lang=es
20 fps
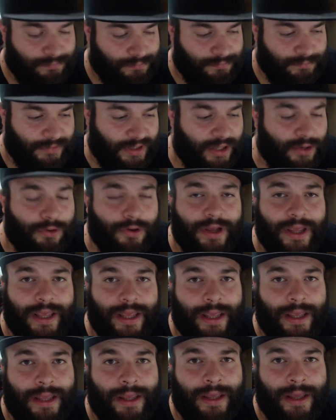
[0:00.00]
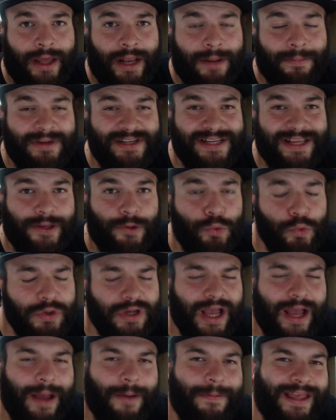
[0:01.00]
Dijo que ahora más que
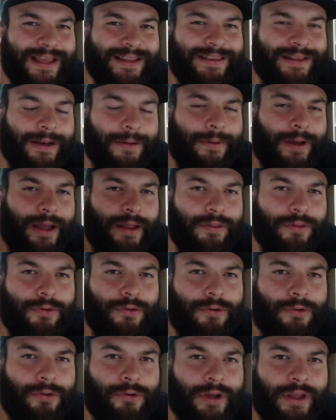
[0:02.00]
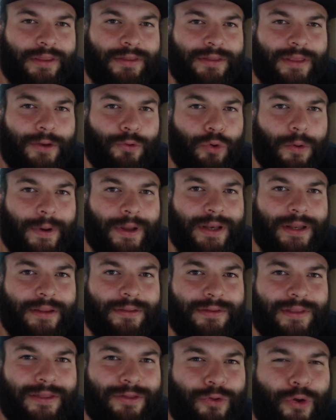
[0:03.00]
nunca había trabajando gente nueva en
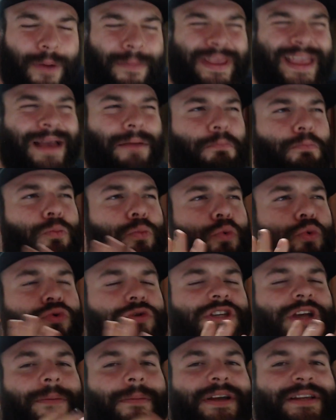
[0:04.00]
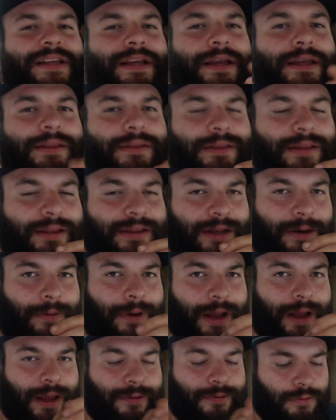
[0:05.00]
Nintendo, había mucha más gente
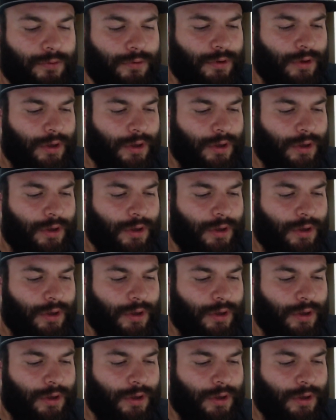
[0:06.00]
trabajando